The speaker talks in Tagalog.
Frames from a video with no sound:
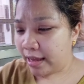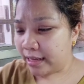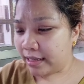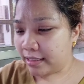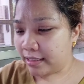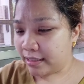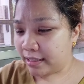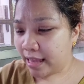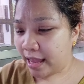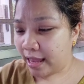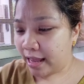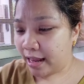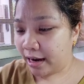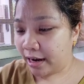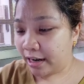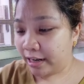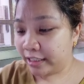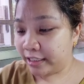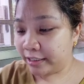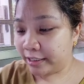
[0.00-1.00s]

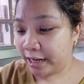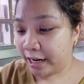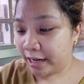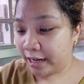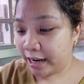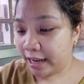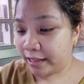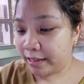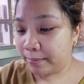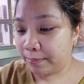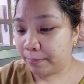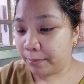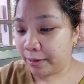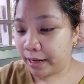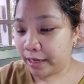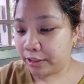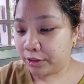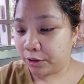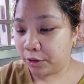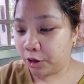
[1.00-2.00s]
hysteria,
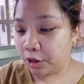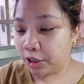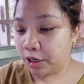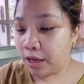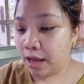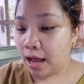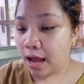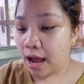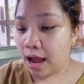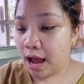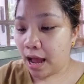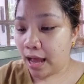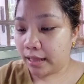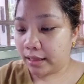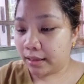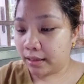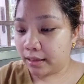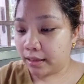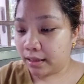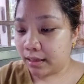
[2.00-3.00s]
depression, at
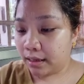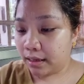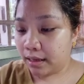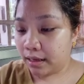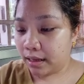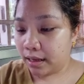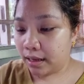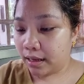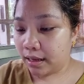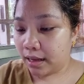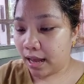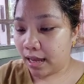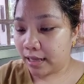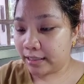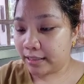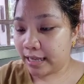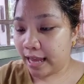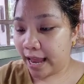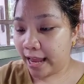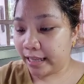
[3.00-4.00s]

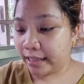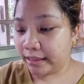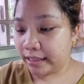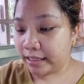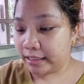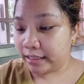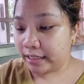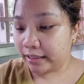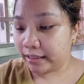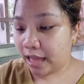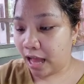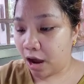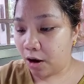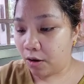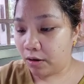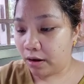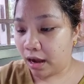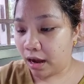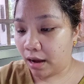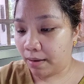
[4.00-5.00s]
anxiety sa
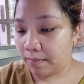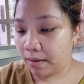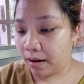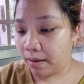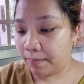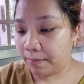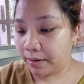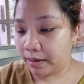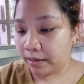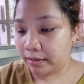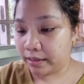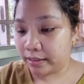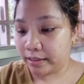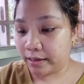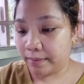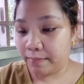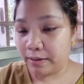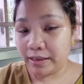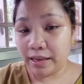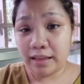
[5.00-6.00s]
tao lang ang mga
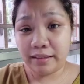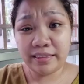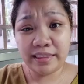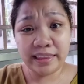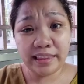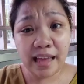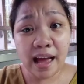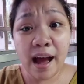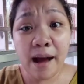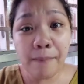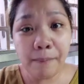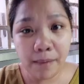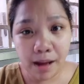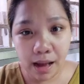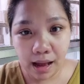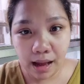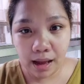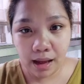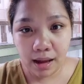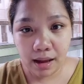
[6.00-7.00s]
pinagsasabi niya.
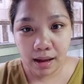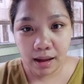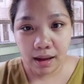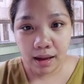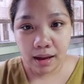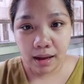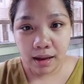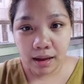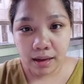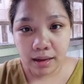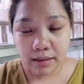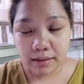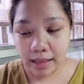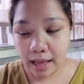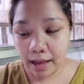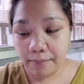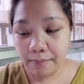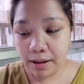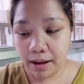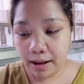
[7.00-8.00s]
Tama!
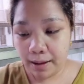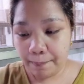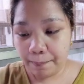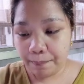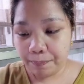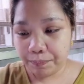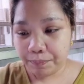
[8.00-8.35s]
Tama!